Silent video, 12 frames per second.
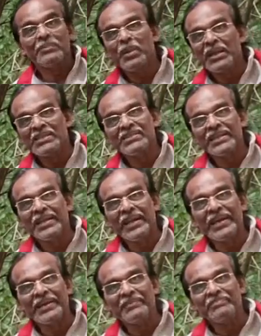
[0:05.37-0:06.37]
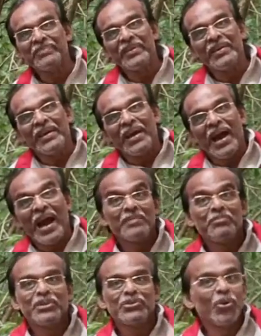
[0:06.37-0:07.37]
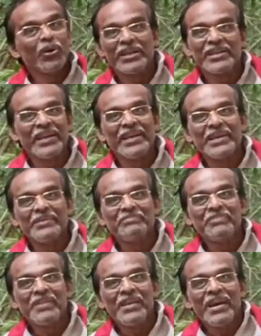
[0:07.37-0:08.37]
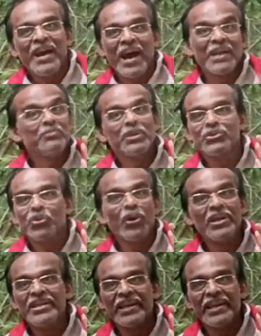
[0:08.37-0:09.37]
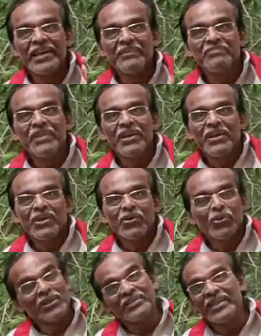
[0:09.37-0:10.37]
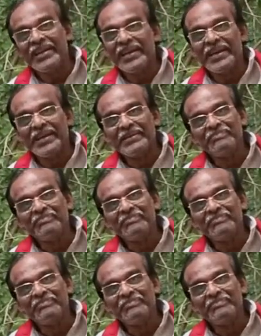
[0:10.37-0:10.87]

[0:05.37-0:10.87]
அன்பு நெஞ்சங்களே அன்பு தோழர்களே அன்பு தோழிகளே குழந்தைகளே